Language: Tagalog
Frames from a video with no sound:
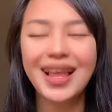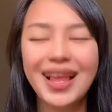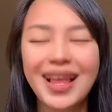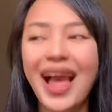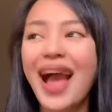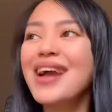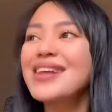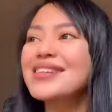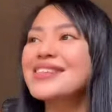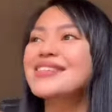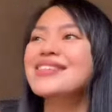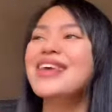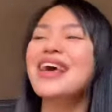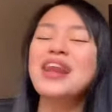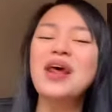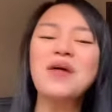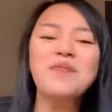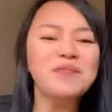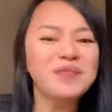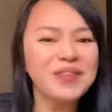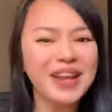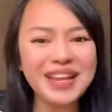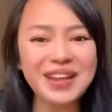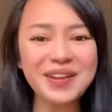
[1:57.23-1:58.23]
Ang
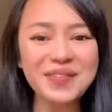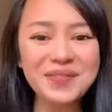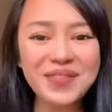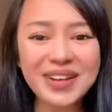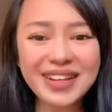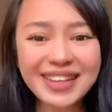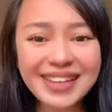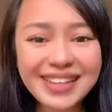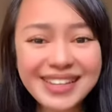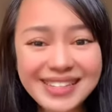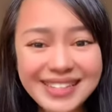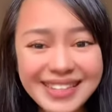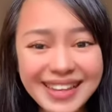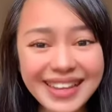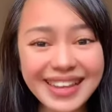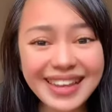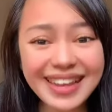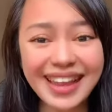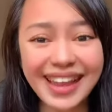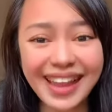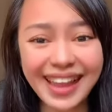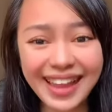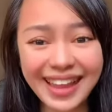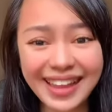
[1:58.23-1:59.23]
sarap kayong maging
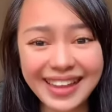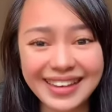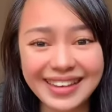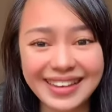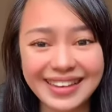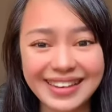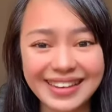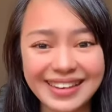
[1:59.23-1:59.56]
single!